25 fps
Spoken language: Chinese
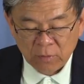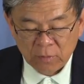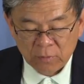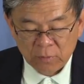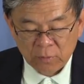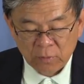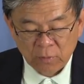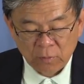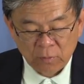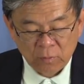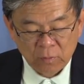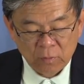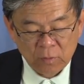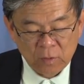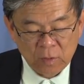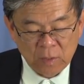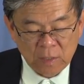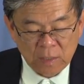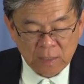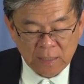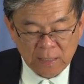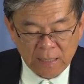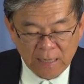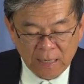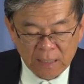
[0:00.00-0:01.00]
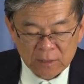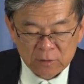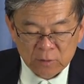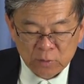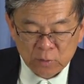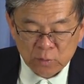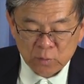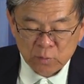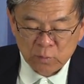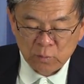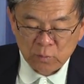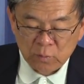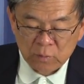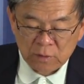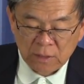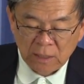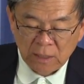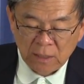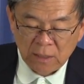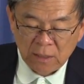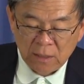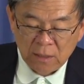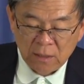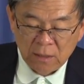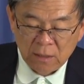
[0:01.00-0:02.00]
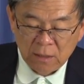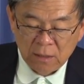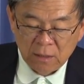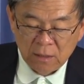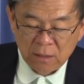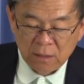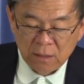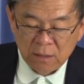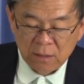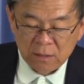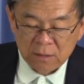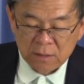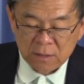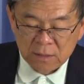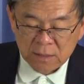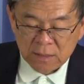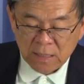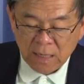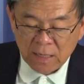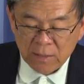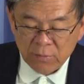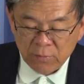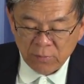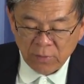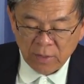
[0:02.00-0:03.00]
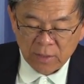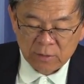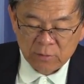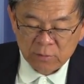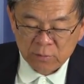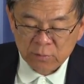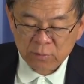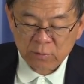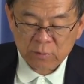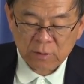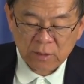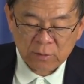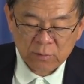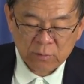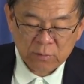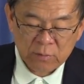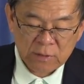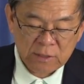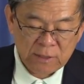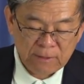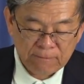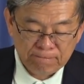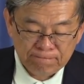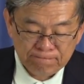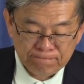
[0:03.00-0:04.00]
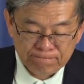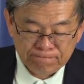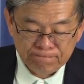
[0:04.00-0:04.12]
我有两组的三元组的属性。